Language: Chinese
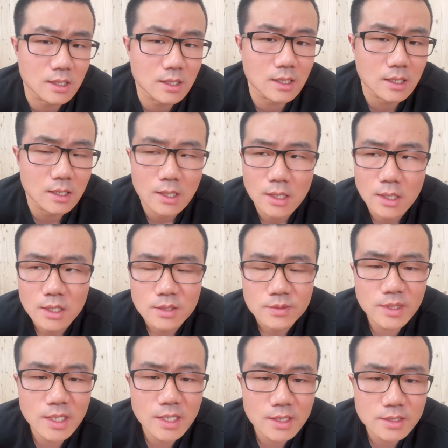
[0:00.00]
移了，
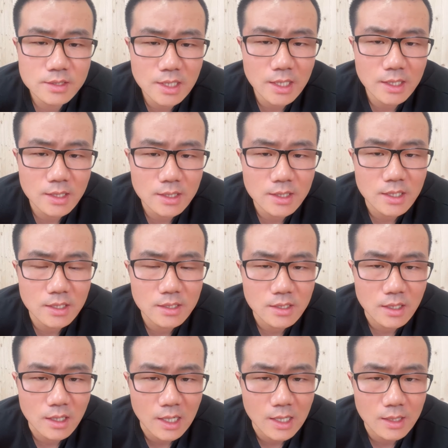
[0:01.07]
内在他
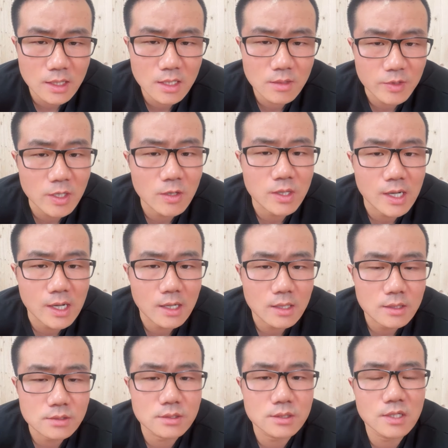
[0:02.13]
隐含的表
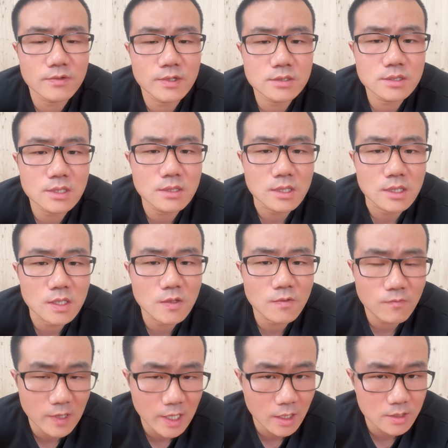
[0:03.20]
达是因为身体的
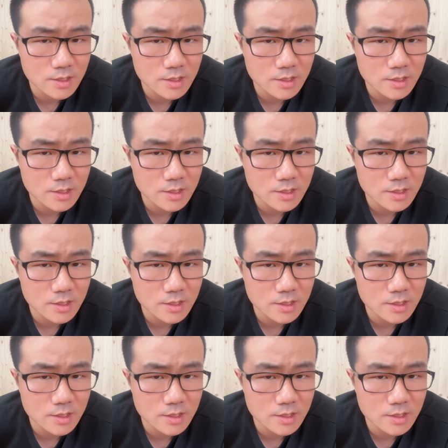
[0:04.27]
外